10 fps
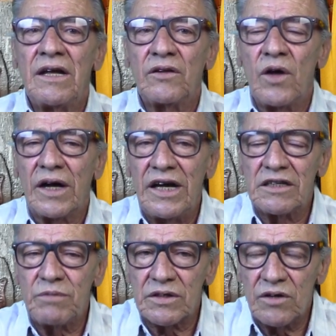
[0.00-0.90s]
todas
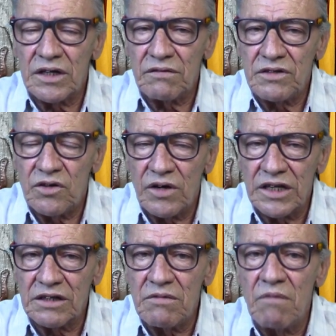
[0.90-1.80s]
aquellas personas
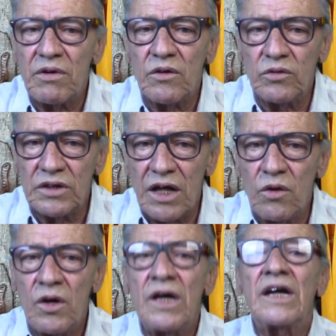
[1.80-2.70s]
aficionadas que me han preguntado